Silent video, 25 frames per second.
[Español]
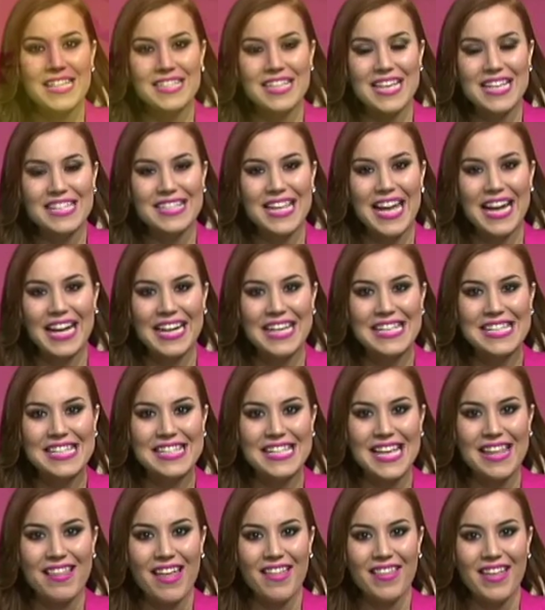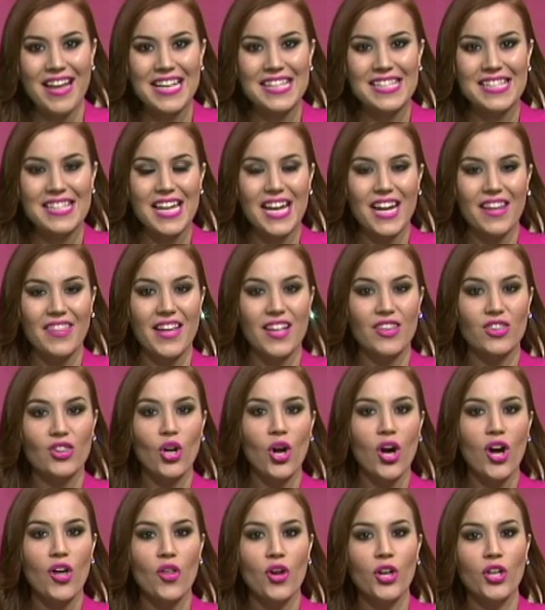está cansada de hacer de
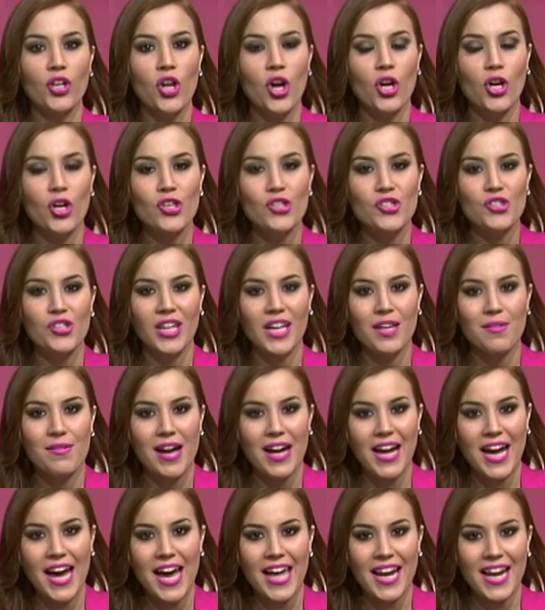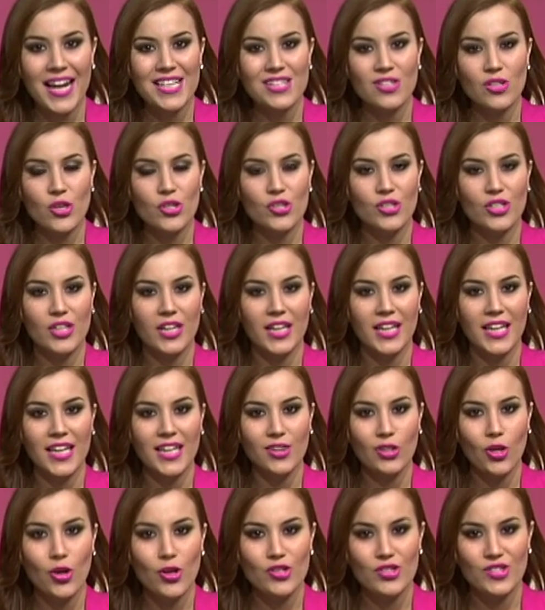todo y no consigue bajar esos
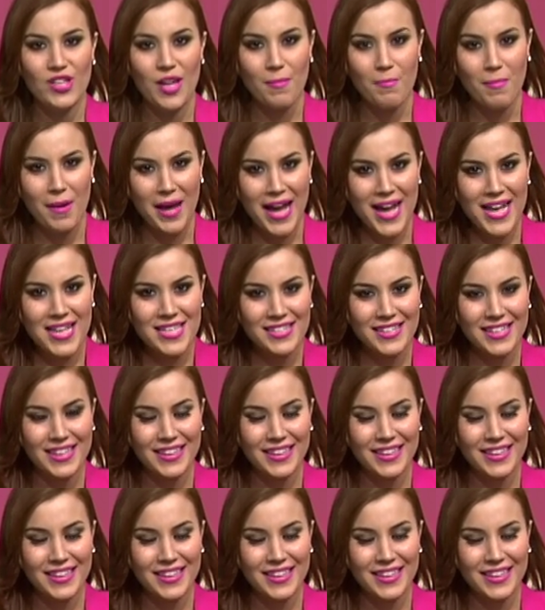kilitos de más,